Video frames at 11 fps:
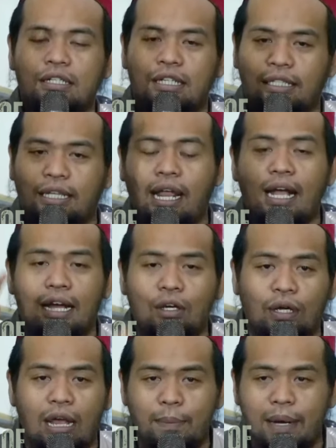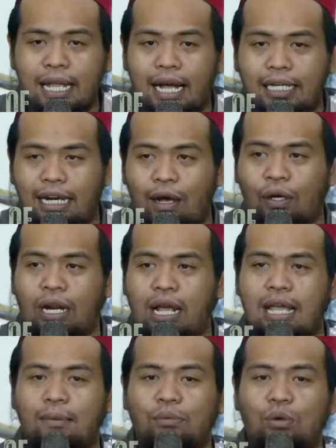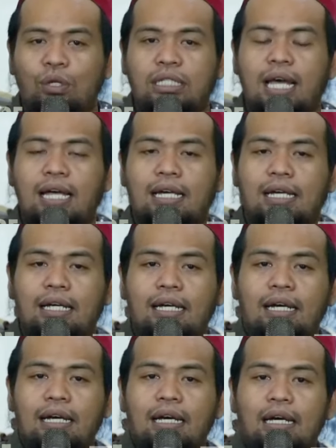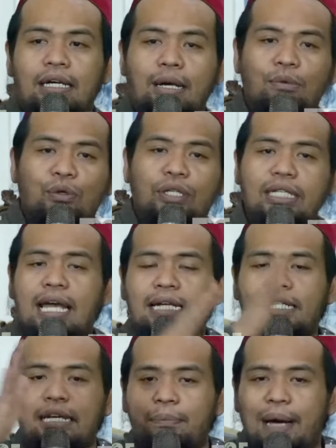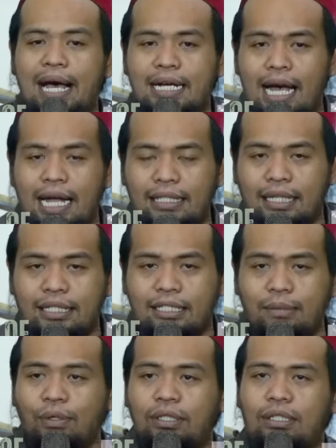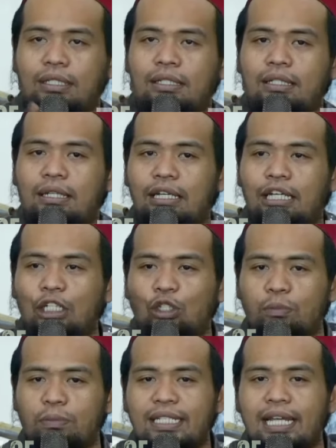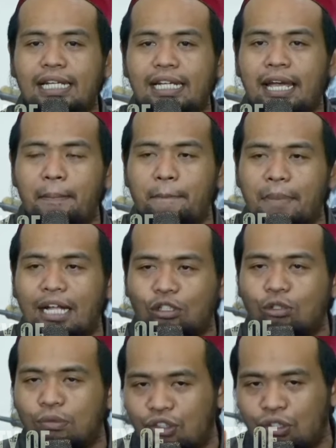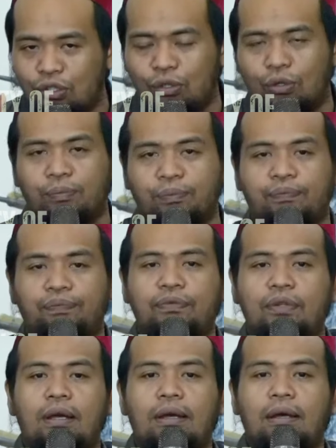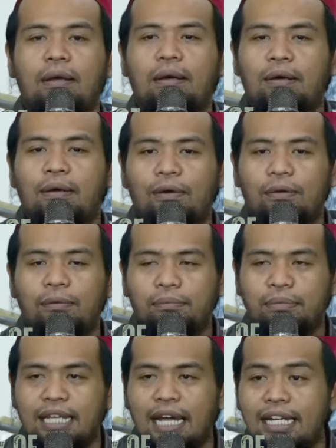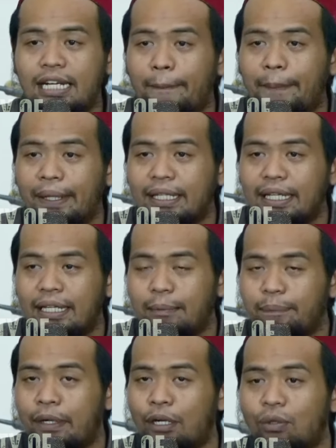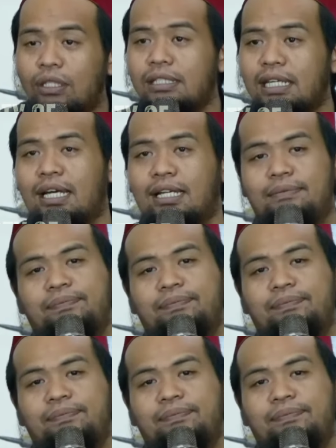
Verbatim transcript: keterangan orang banyak adalah orang yang mulia kemudian kebanggaan tersebut itu menjadi himmatum butunuhum menjadi kepentingan perutnya